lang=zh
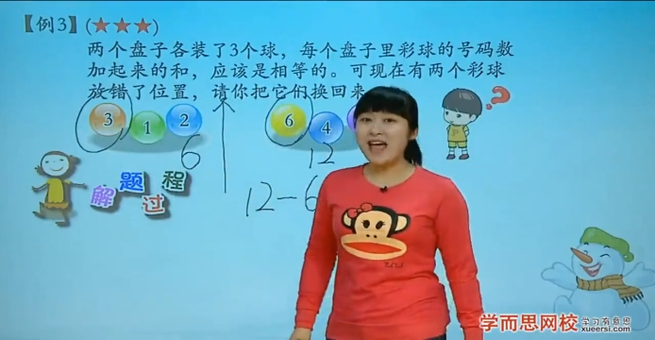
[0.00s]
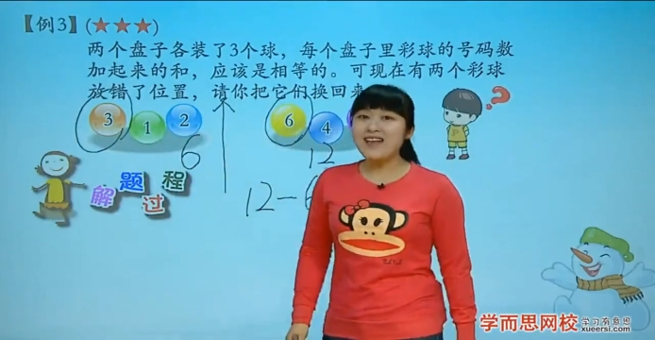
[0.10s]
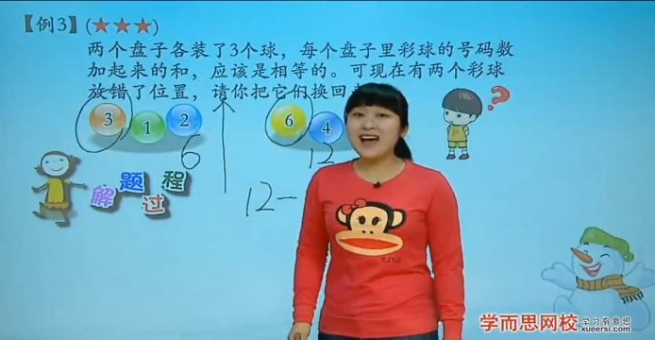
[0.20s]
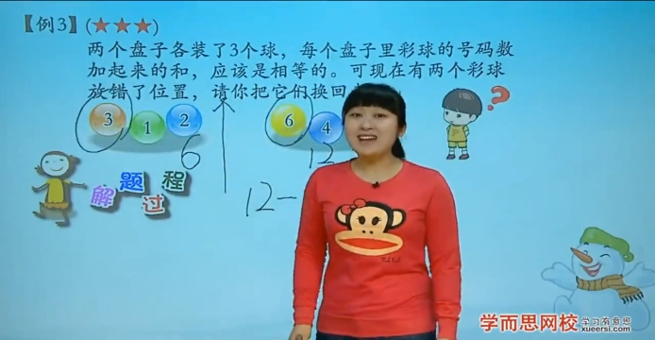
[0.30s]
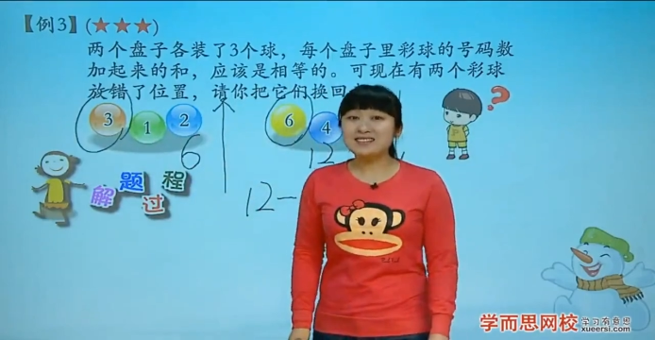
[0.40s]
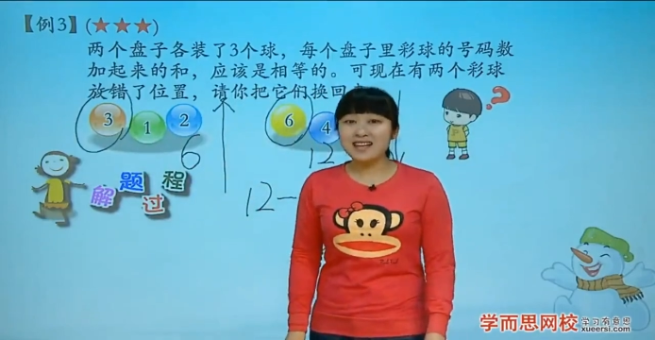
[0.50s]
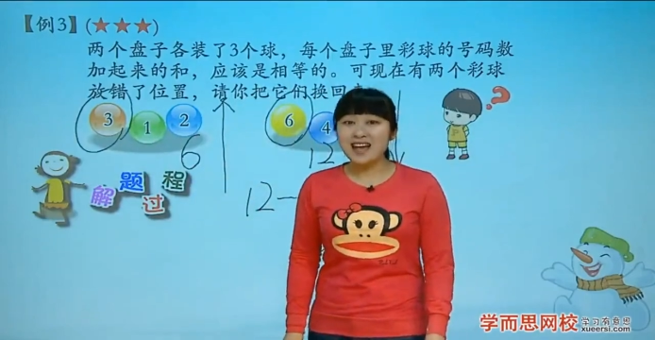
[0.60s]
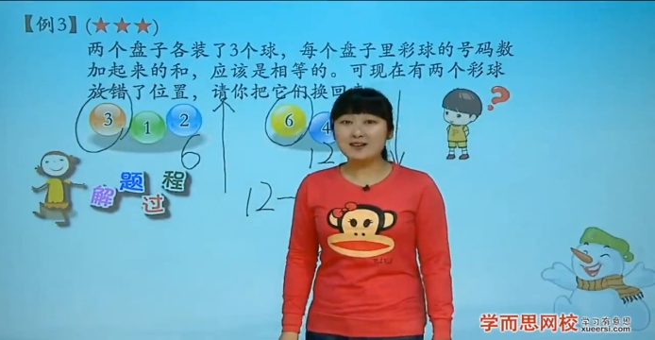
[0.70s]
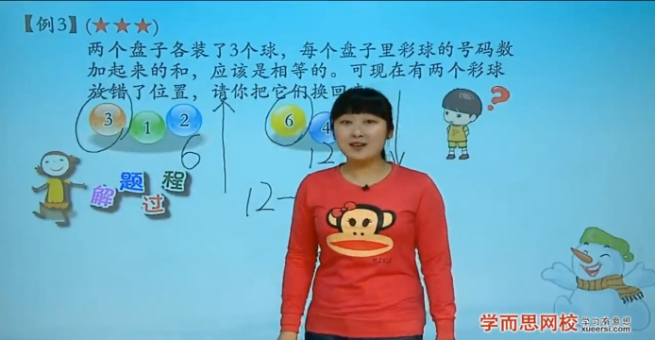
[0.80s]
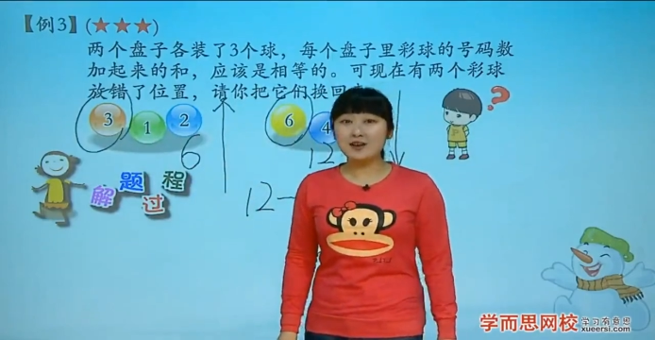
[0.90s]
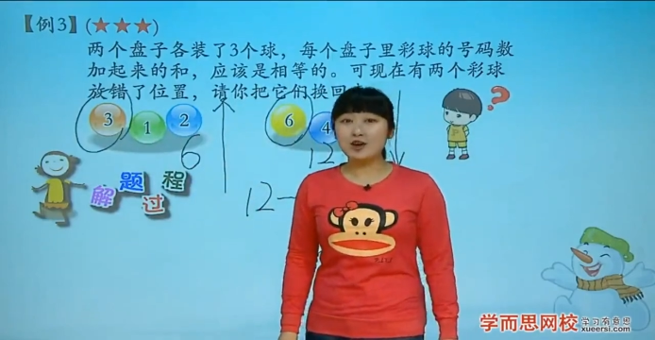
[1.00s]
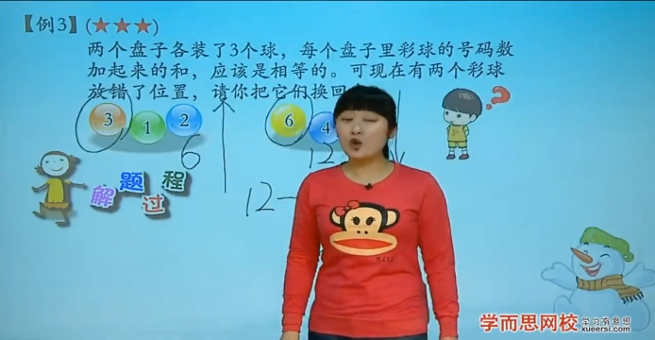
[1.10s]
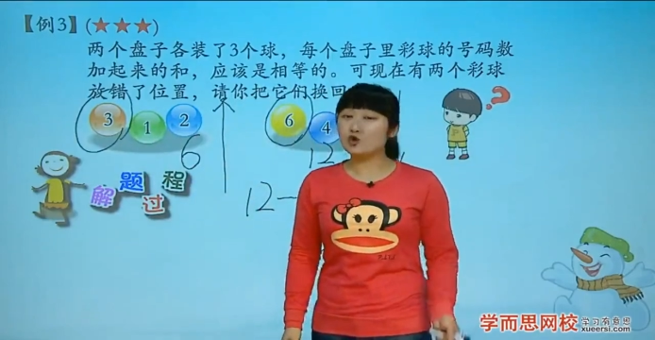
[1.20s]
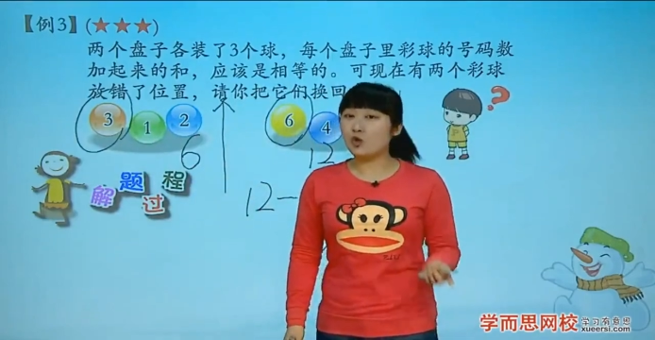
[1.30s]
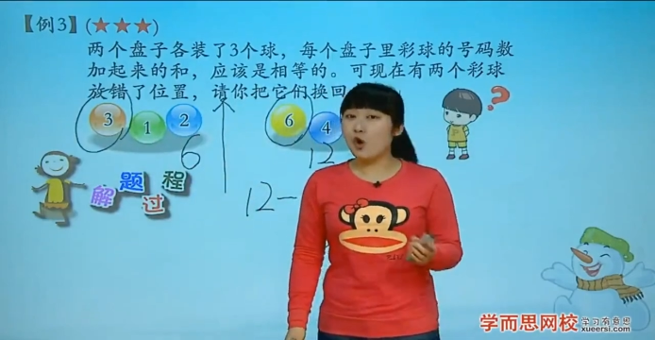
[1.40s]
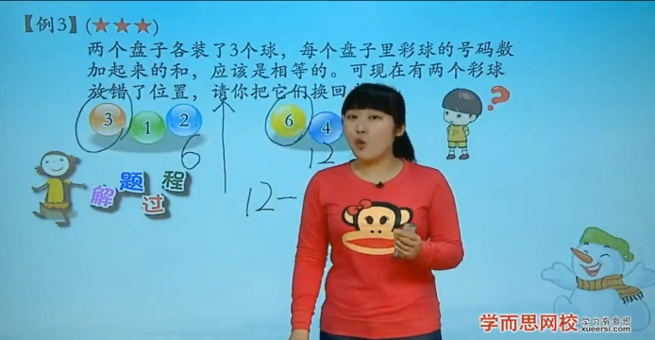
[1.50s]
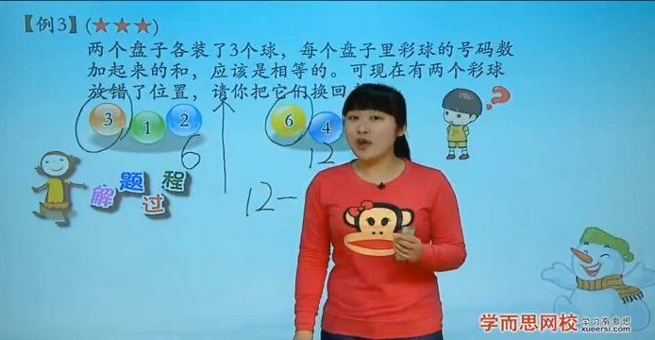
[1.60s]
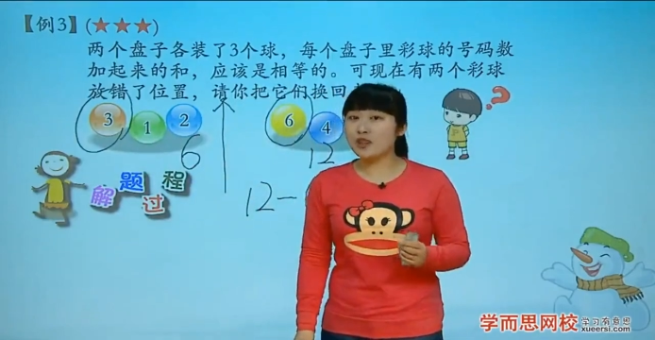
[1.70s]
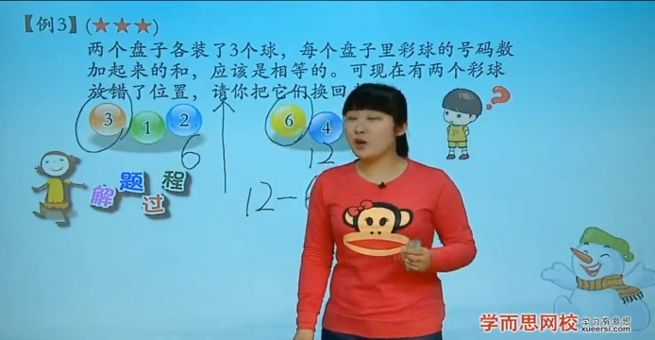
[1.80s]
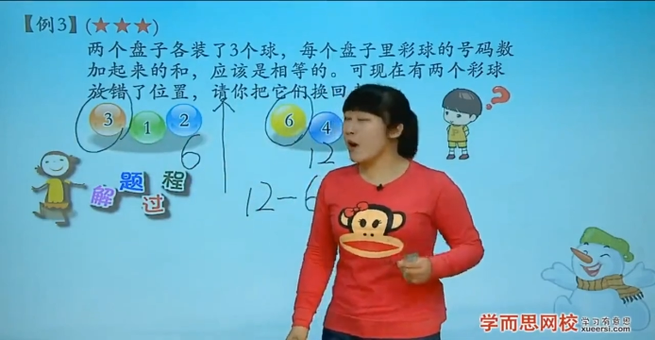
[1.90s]
那三跟六如果
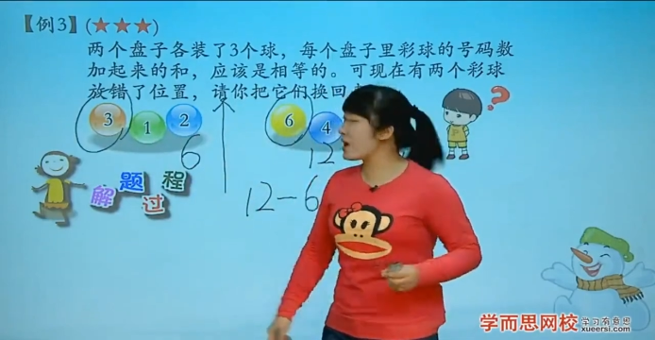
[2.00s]
换的话，